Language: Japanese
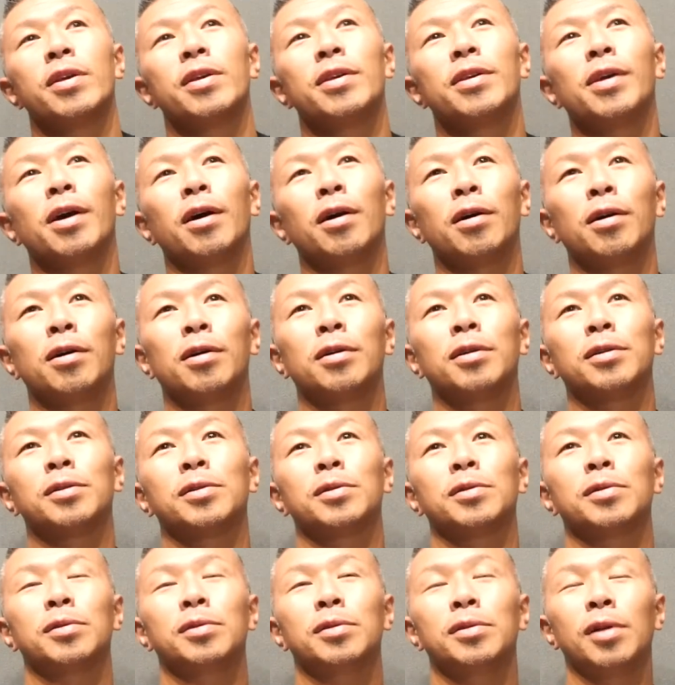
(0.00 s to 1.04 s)
い、いやー
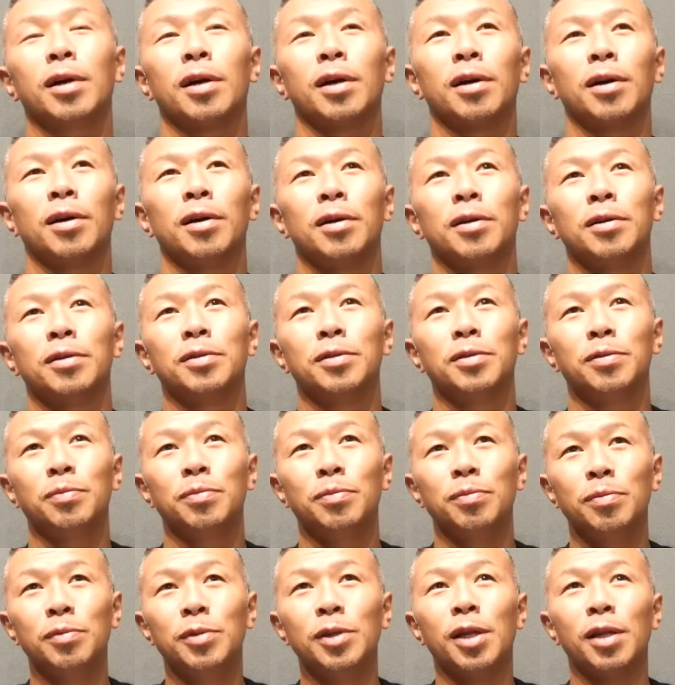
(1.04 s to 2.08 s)
なんか
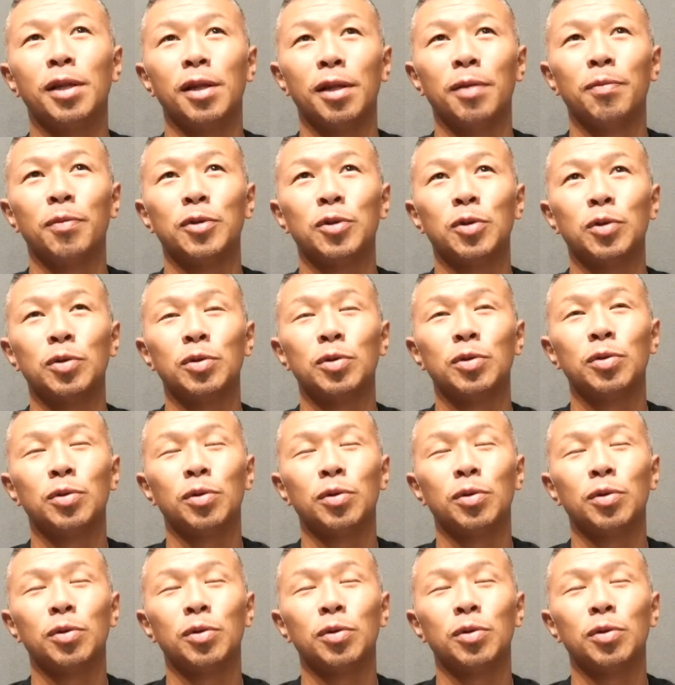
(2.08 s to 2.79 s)
見ててねもうちょ